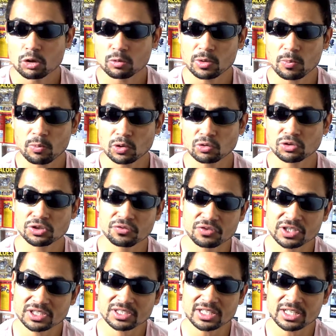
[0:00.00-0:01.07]
No meu ponto de
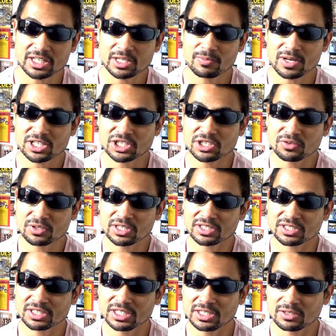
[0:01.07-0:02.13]
vista, imagino que
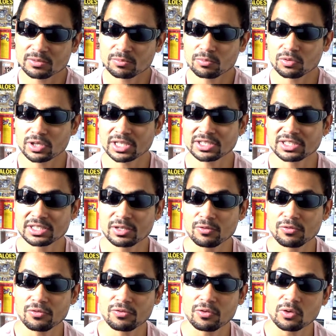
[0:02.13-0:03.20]
sim, porque se
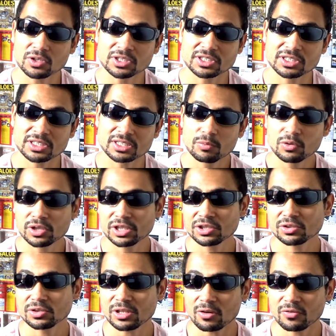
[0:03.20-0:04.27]
não fosse, por
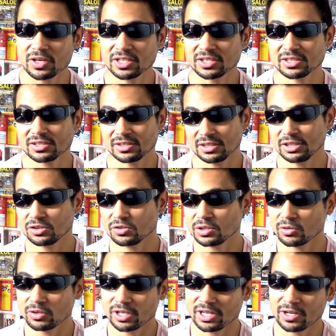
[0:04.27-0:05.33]
isso talvez isso
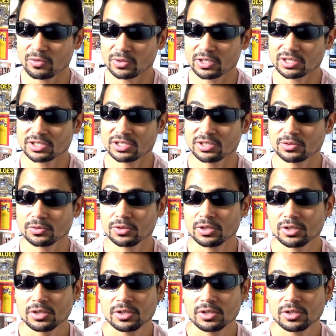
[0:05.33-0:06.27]
não teria acontecido.